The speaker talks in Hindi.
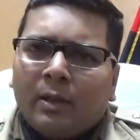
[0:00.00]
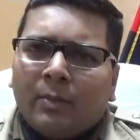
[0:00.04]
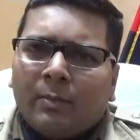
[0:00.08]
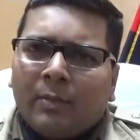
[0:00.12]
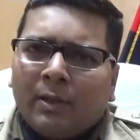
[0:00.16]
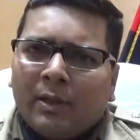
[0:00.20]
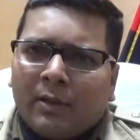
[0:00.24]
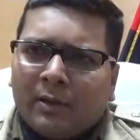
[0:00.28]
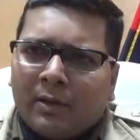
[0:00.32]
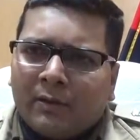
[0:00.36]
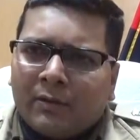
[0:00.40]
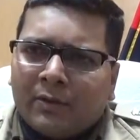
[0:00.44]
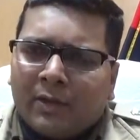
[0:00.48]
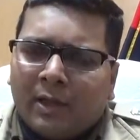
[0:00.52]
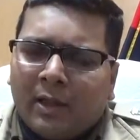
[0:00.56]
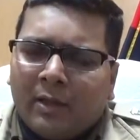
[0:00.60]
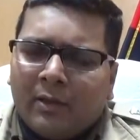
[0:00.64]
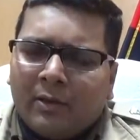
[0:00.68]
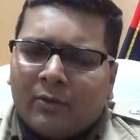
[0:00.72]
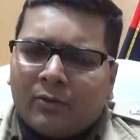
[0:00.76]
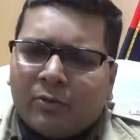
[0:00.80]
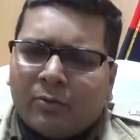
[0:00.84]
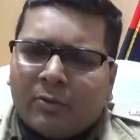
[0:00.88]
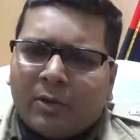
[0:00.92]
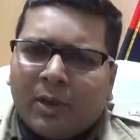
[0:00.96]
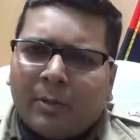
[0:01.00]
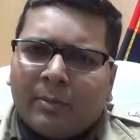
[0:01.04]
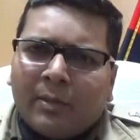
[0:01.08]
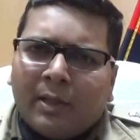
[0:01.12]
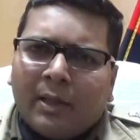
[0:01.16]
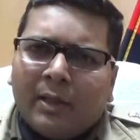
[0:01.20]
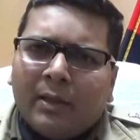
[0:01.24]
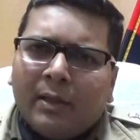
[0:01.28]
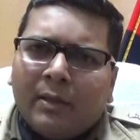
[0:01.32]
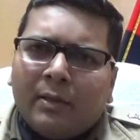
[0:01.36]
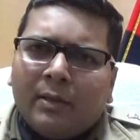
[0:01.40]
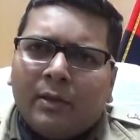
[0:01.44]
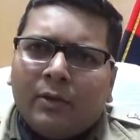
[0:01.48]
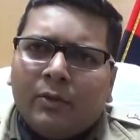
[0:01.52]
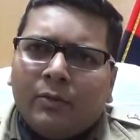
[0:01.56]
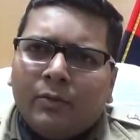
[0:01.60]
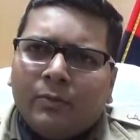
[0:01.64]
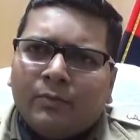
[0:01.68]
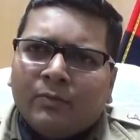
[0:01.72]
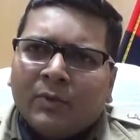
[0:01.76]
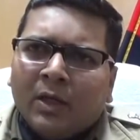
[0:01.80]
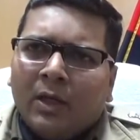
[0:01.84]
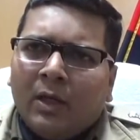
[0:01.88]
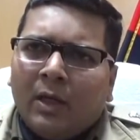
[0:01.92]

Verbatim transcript: अपने तरफ से हार्दिक शुभकामनाएं देता हूं